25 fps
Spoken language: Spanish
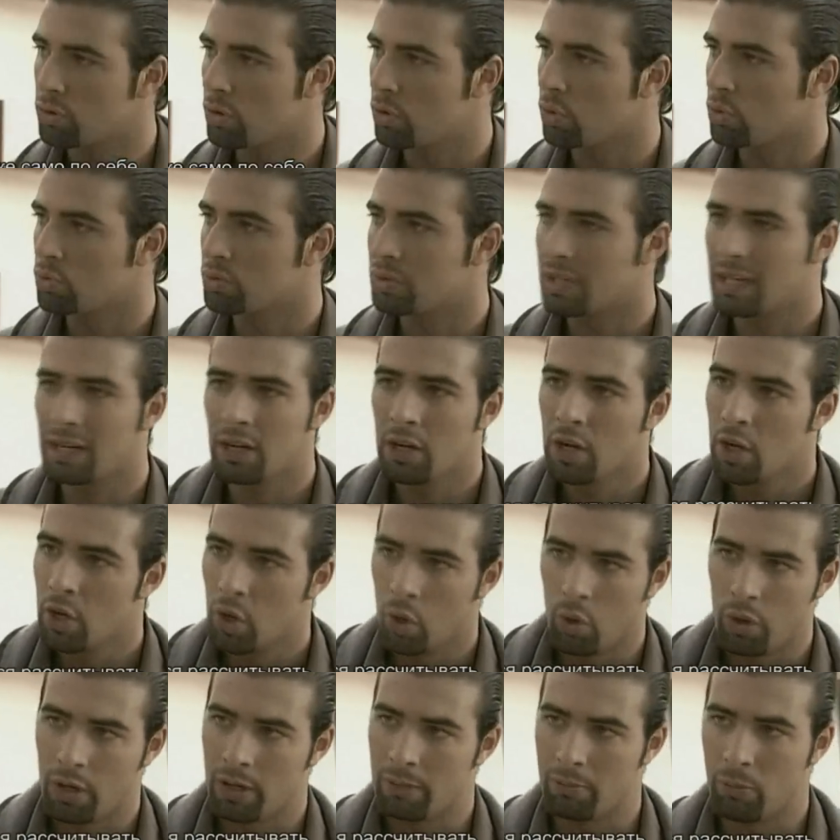que contar
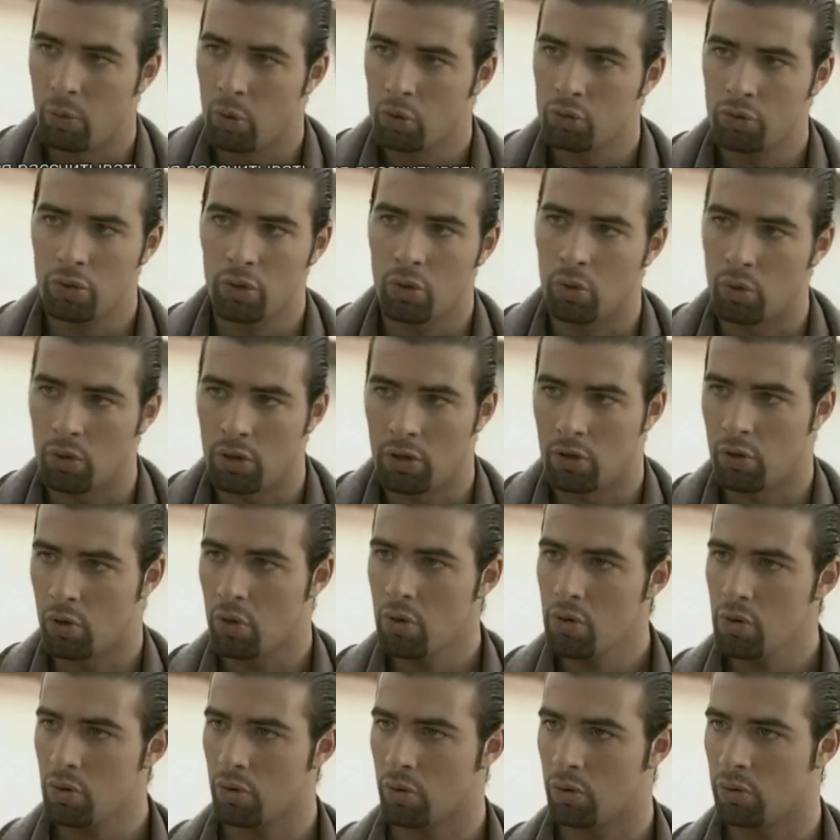con el Mocho y con el
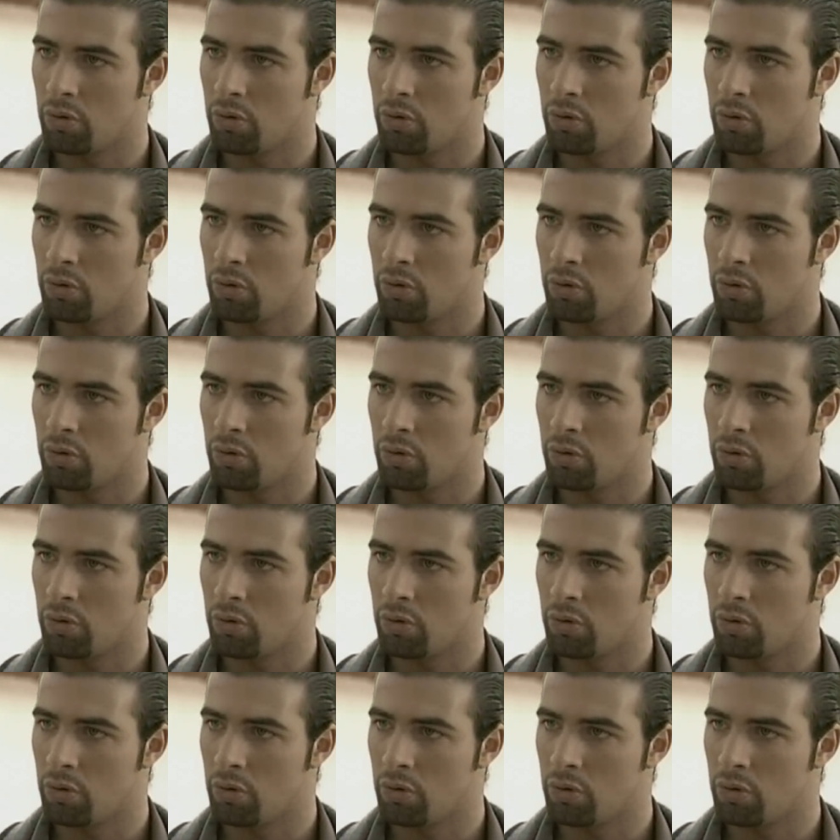Ronco.